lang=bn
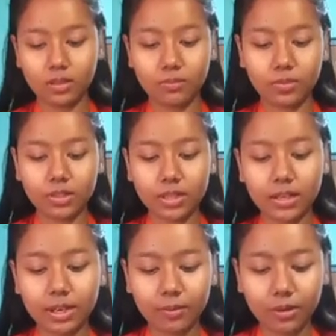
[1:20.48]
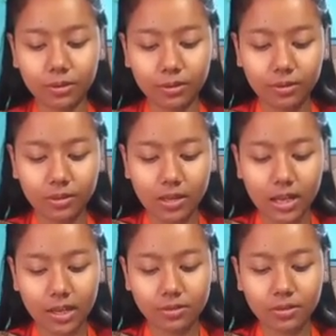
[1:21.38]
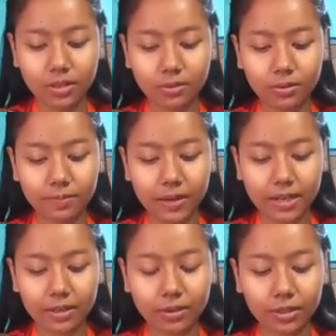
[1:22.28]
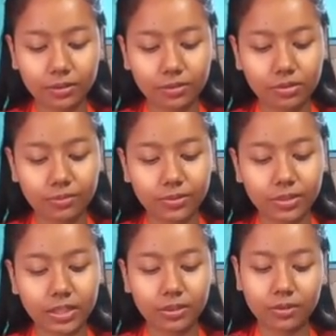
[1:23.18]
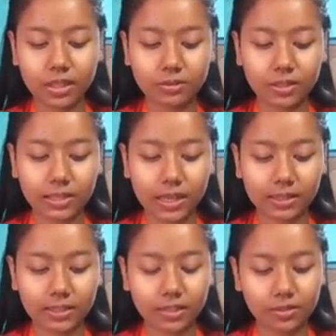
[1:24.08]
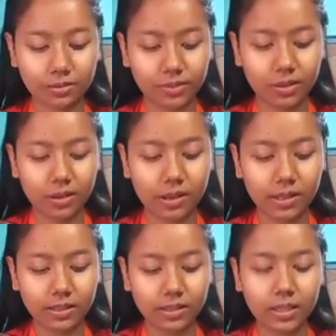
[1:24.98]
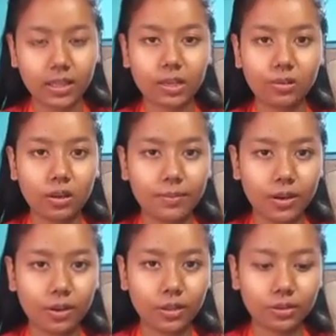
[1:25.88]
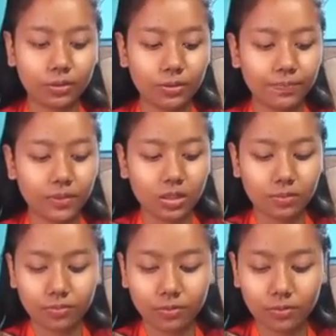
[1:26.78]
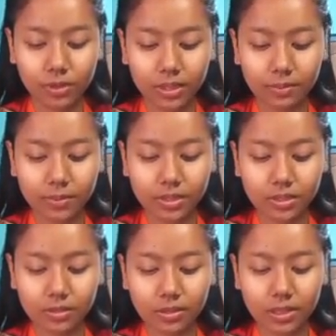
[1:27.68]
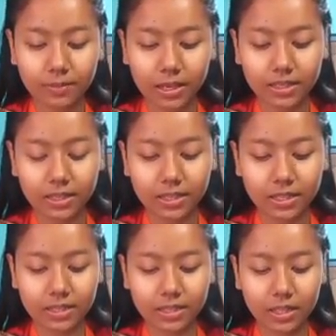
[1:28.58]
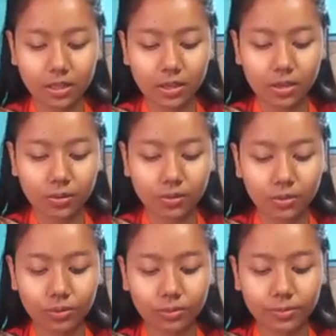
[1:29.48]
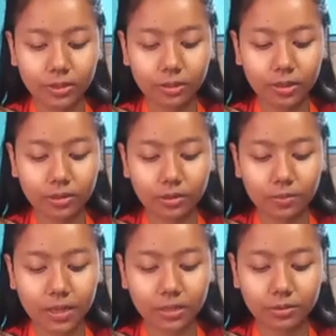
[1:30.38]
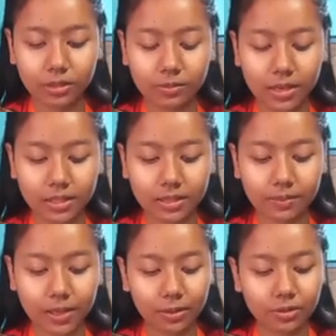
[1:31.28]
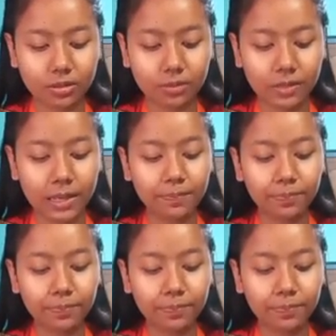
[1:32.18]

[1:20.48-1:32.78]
বৈশাখীরা বলল আসলে কোনো প্রাণীর হয়তো সমুদ্রের নোনা জলে থাকতে সুবিধা হয় কেউ আবার হয়তো পুকুরের মিষ্টি জলে মানিয়ে নিয়েছে কোনো উদ্ভিদ হয়তো পাথুরে মাটিতে ভালো জন্মায়